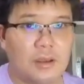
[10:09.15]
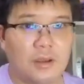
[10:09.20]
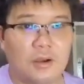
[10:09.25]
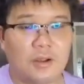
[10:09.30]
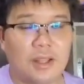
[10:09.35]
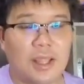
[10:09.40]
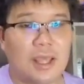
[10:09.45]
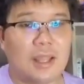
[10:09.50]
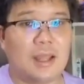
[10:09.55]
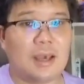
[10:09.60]
ก็
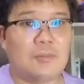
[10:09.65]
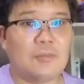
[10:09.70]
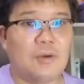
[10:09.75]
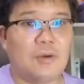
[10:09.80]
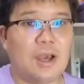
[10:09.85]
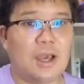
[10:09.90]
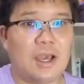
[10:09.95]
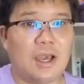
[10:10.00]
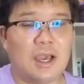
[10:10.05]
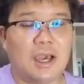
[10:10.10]
แนะนำ
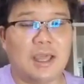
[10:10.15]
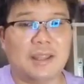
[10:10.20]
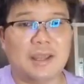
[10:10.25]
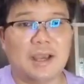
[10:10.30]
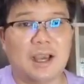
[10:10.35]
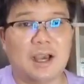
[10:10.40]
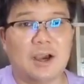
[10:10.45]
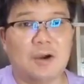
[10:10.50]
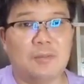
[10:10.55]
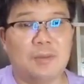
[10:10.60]
ว่าใคร
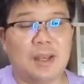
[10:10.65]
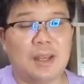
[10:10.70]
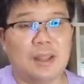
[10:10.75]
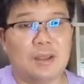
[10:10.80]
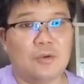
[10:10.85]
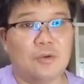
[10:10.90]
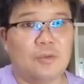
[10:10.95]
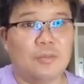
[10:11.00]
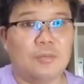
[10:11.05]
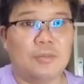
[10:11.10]
จะเข้ามาใน
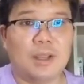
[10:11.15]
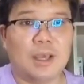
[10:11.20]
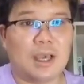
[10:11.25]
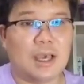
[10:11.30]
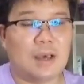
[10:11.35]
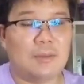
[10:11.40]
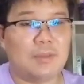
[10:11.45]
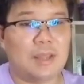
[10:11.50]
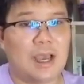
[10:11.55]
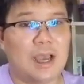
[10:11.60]
กลุ่มนะค
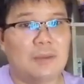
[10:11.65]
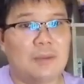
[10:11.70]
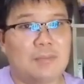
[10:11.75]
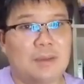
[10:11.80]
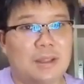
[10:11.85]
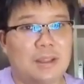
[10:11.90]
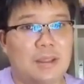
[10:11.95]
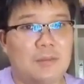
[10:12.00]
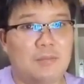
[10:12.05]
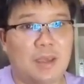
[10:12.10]
รับทัก
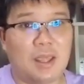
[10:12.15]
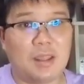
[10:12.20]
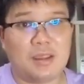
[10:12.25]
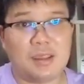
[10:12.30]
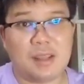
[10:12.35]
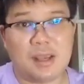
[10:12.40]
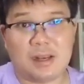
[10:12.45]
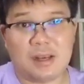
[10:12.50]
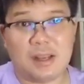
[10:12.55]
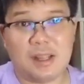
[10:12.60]
มาที่เพจ
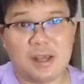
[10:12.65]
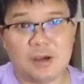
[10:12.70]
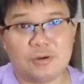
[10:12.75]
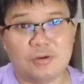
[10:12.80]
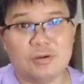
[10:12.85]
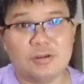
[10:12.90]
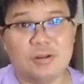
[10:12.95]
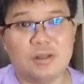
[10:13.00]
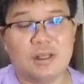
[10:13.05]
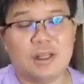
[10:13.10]
อย่างเดียว
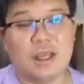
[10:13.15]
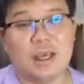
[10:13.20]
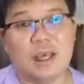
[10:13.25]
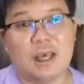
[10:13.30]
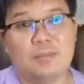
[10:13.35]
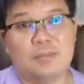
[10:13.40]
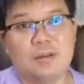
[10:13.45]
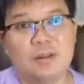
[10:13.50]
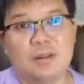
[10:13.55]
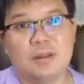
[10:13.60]
นะค
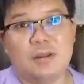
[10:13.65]
รับ